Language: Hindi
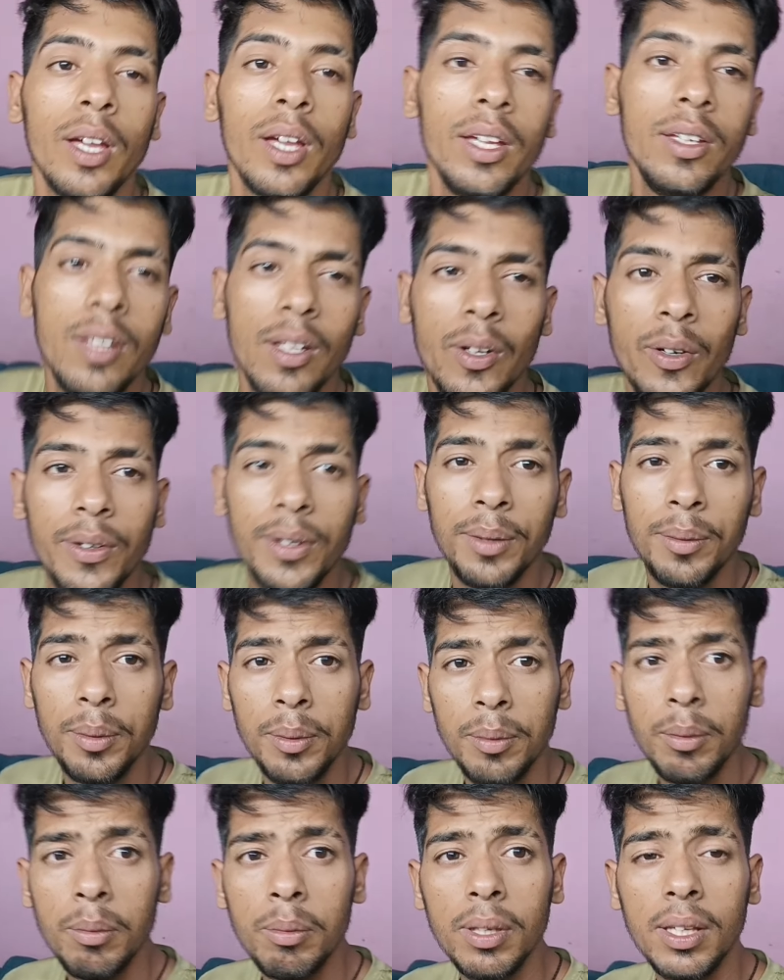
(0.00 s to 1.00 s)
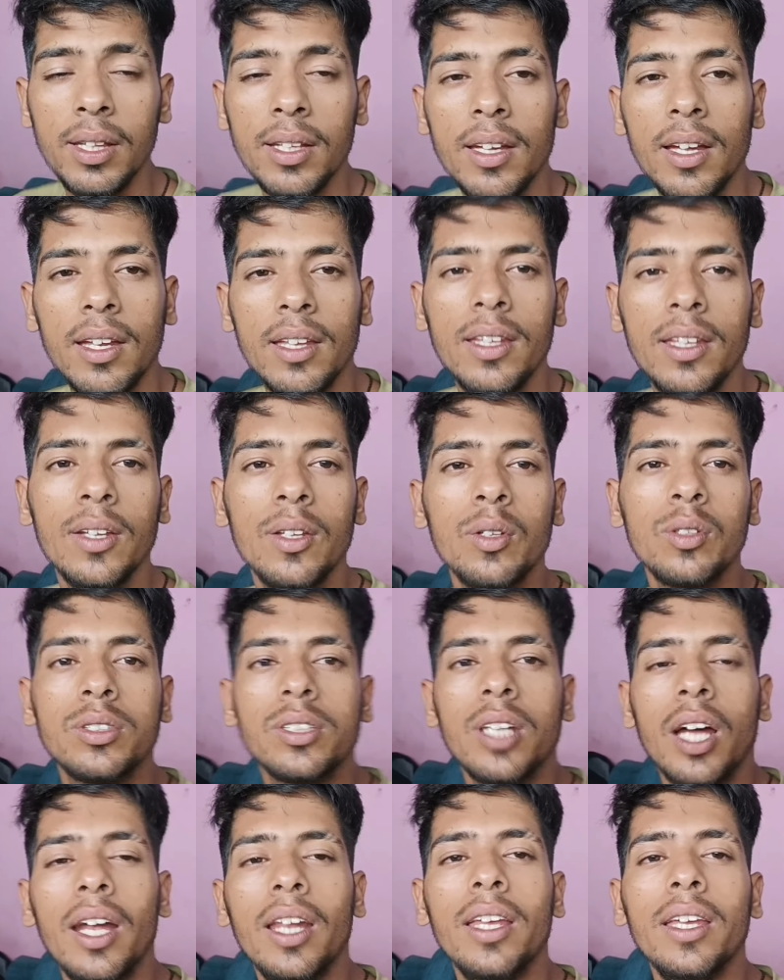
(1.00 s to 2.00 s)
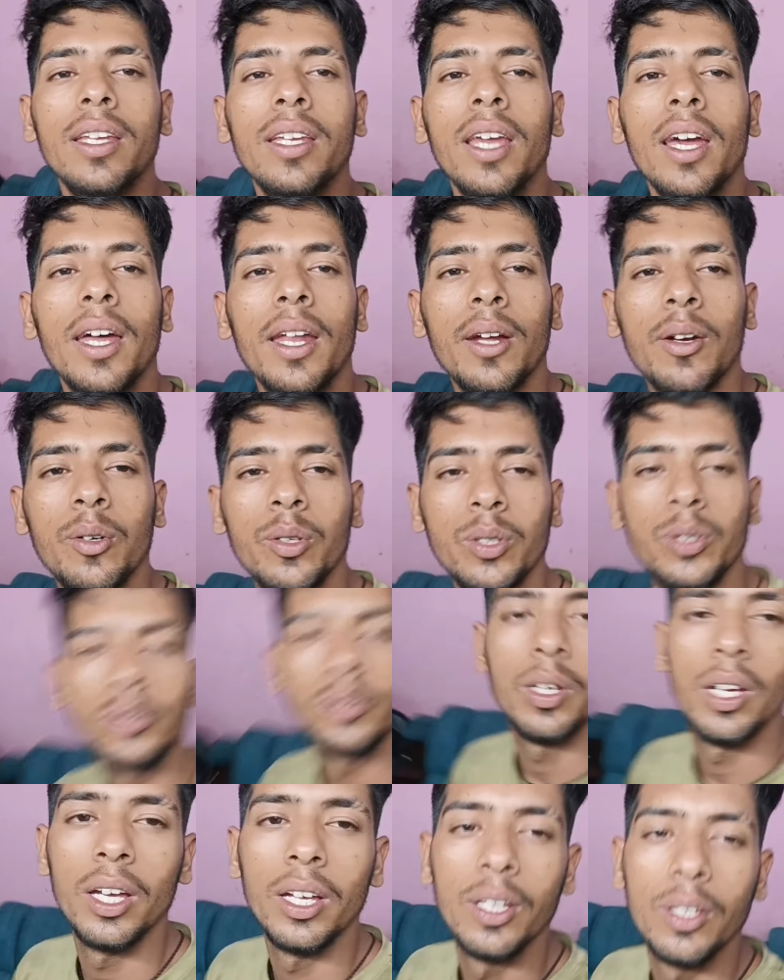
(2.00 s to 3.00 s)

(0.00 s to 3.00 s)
तो चलो टीवी भी बंद कर दिया तो साढ़े ग्यारह हो चुका है